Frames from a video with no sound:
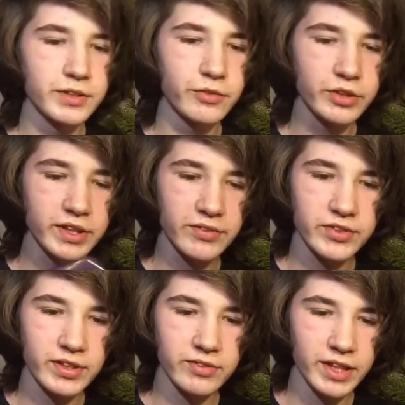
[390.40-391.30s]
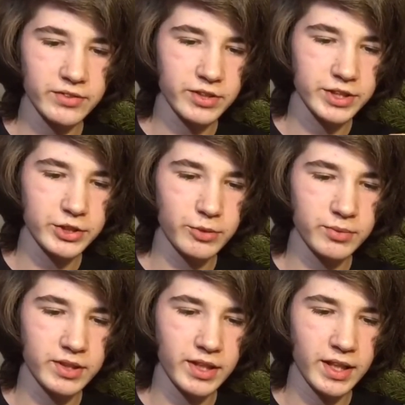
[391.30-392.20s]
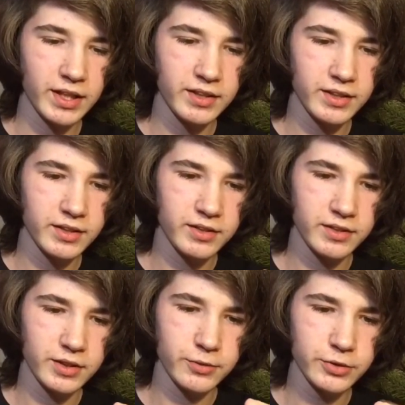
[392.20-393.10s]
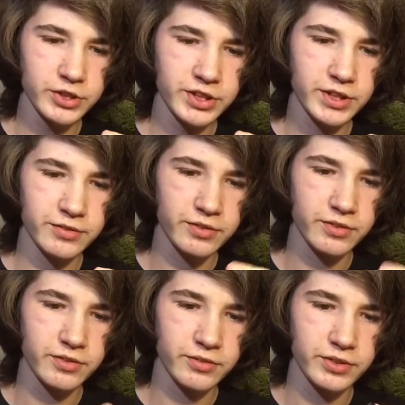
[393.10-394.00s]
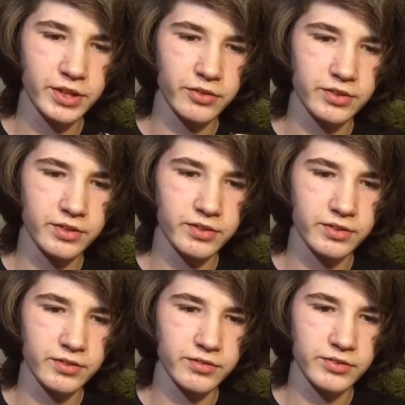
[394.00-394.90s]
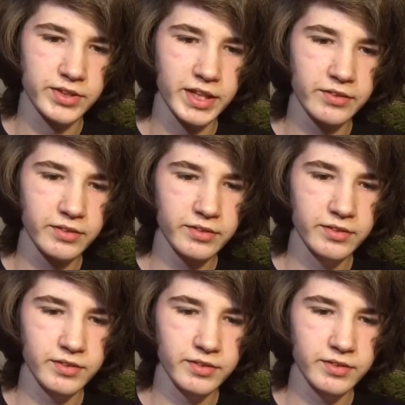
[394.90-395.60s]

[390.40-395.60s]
Его надо вставлять в разъем для наушников, вот так вот, вставил.